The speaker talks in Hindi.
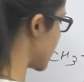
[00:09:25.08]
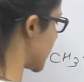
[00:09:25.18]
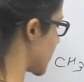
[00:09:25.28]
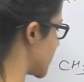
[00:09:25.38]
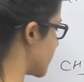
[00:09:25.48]
ये
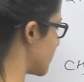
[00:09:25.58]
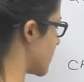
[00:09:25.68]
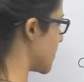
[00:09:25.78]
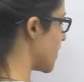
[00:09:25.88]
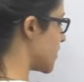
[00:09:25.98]
नेगेटिव
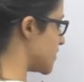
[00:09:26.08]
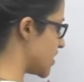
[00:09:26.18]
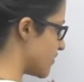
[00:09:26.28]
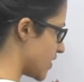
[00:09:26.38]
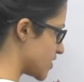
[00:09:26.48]

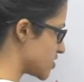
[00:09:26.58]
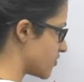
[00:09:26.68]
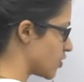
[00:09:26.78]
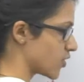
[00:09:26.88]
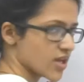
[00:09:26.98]
ये वाला
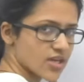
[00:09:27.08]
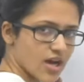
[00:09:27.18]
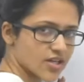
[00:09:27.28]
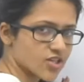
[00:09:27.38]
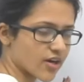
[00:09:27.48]
शिफ्ट होकर
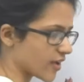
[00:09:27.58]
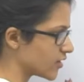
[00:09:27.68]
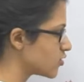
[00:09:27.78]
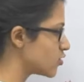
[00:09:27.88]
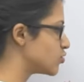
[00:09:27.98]
यहाँ जा रहा
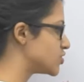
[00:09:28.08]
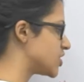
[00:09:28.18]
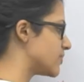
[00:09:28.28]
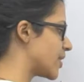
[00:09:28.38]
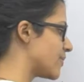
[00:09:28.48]
है तो
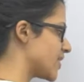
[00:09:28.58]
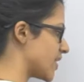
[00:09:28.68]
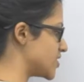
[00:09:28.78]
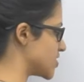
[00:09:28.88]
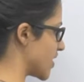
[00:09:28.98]
दूसरी बार भी
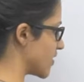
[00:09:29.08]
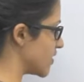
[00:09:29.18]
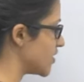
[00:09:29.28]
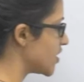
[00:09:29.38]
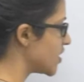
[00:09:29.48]
यहीं जाएगा